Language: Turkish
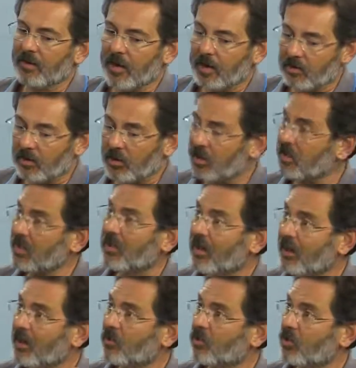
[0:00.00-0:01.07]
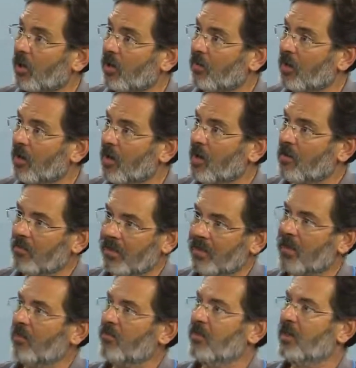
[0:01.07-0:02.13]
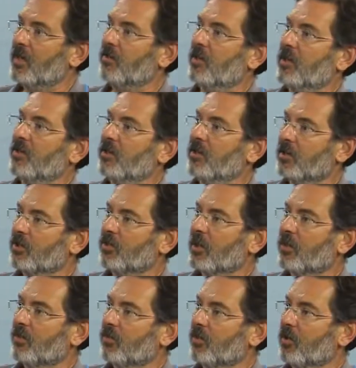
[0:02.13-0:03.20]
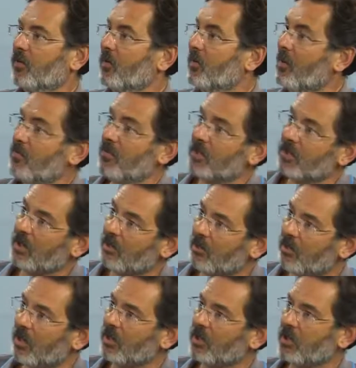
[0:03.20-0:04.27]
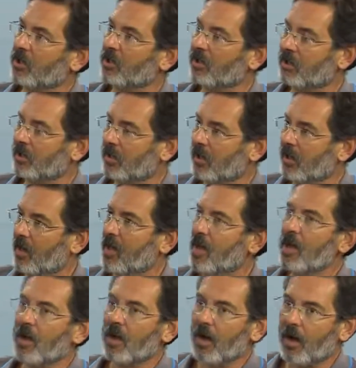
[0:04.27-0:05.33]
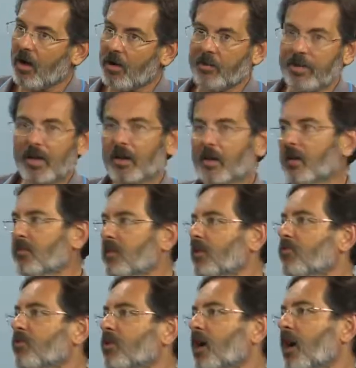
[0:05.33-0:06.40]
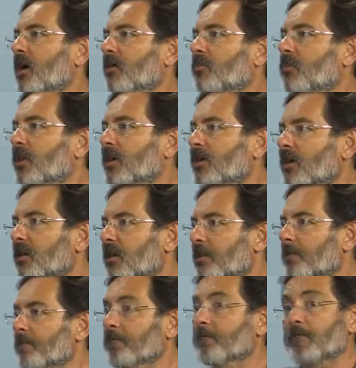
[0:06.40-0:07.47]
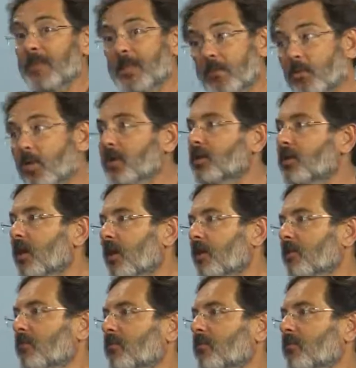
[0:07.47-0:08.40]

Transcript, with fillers: Daha sonra zaman geçiyor ama birdenbire bir çalışma yapılıyor ve bambaşka bir bakış açısıyla aa bir dakika biz bu şairi, bu yazarı bir de bu açıdan